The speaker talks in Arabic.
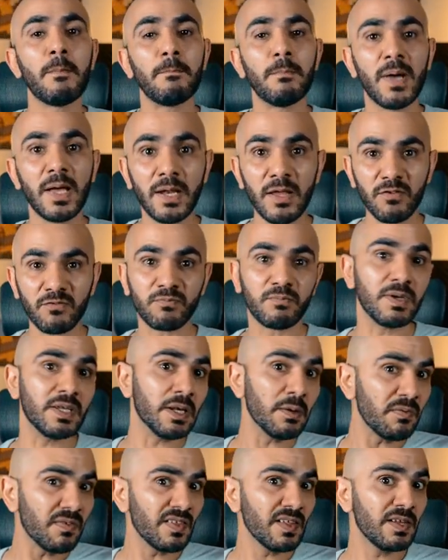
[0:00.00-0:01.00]
ملف
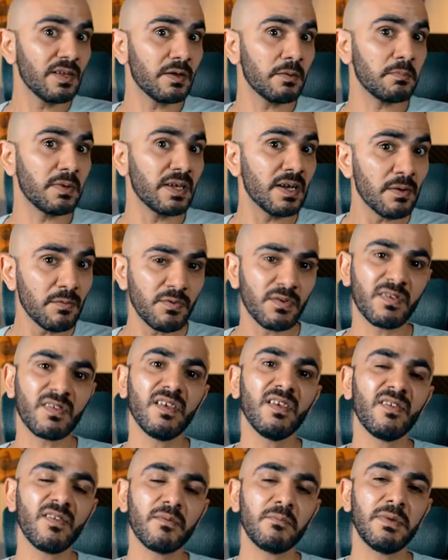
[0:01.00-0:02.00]
بنفس بنفس
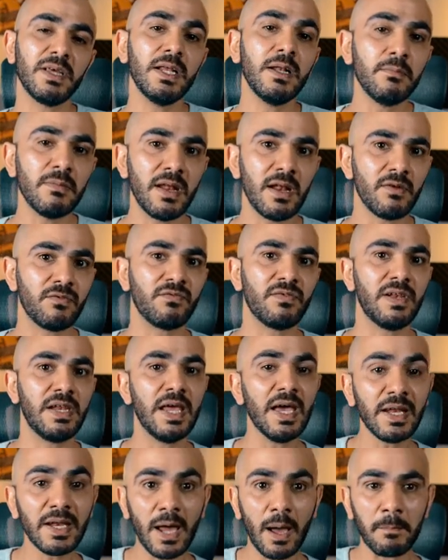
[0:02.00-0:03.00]
اسم الملف اللي
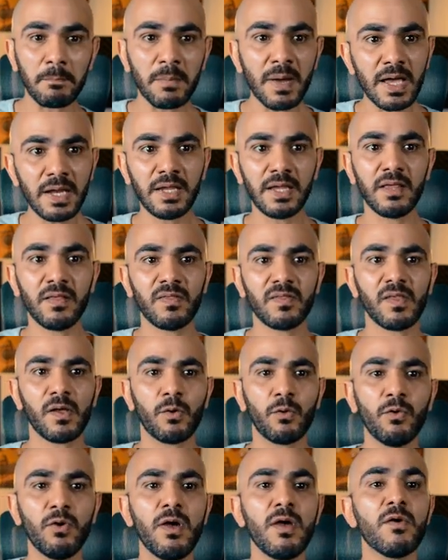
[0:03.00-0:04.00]
انا عمالي
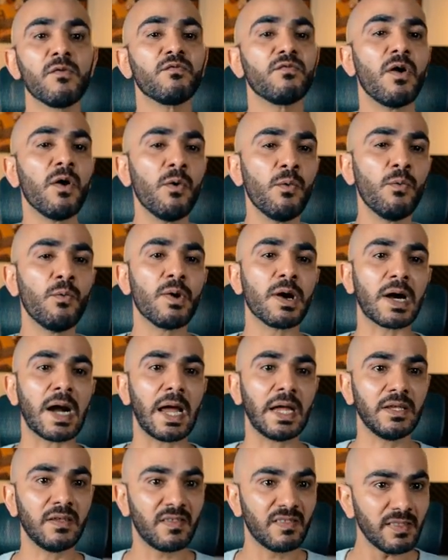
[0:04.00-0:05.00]
انسخه فهو
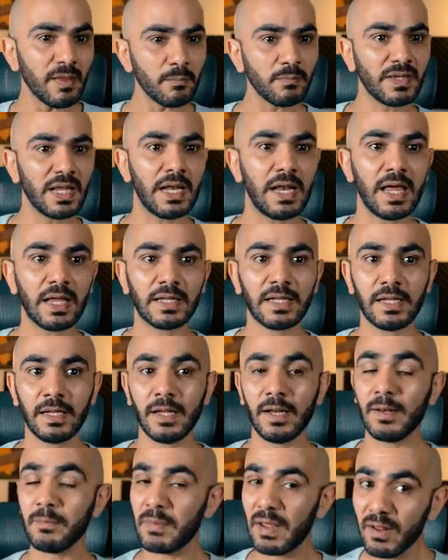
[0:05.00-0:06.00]
راح يستبدل
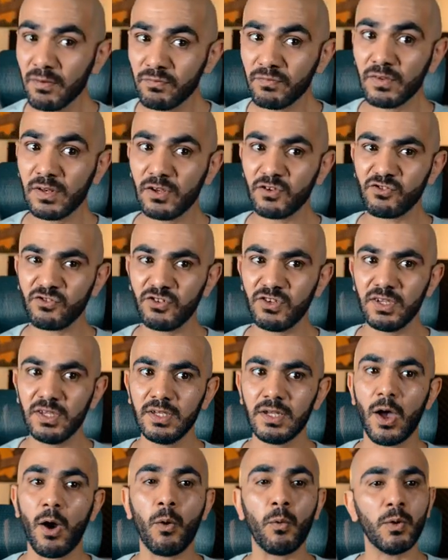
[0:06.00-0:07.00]
الملف
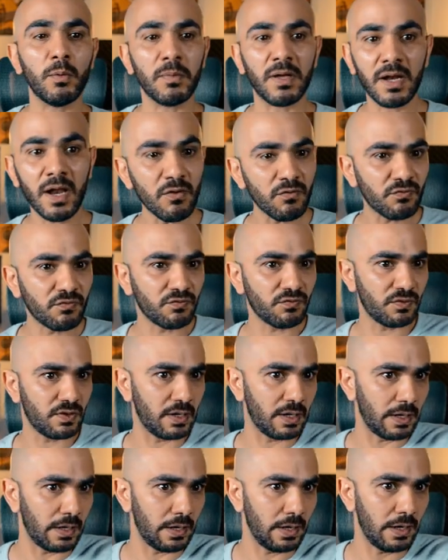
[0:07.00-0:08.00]
الجديد او الملف
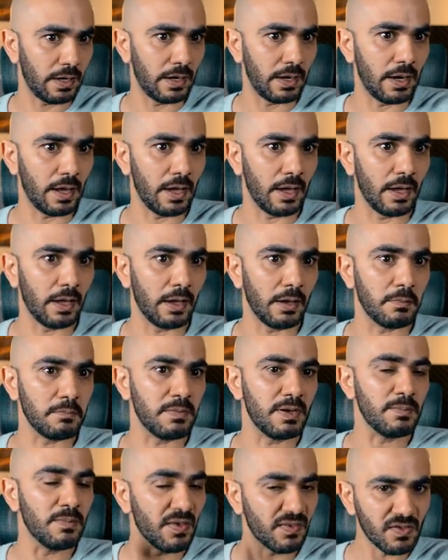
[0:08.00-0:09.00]
آه،
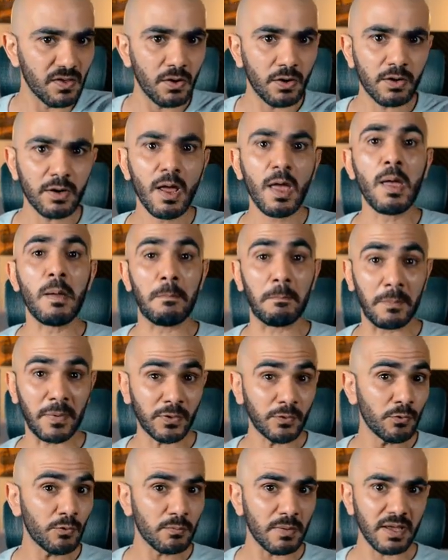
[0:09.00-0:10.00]
بالمسار
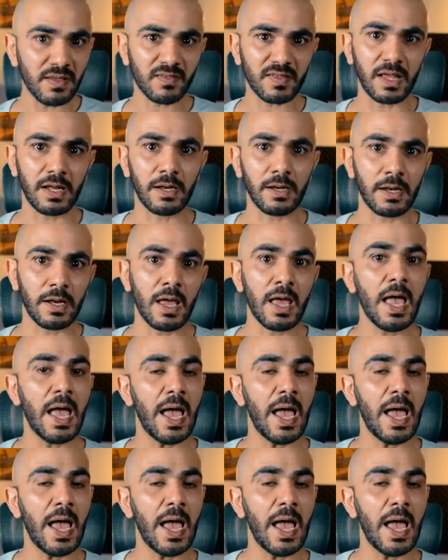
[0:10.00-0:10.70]
بدون ما يسالني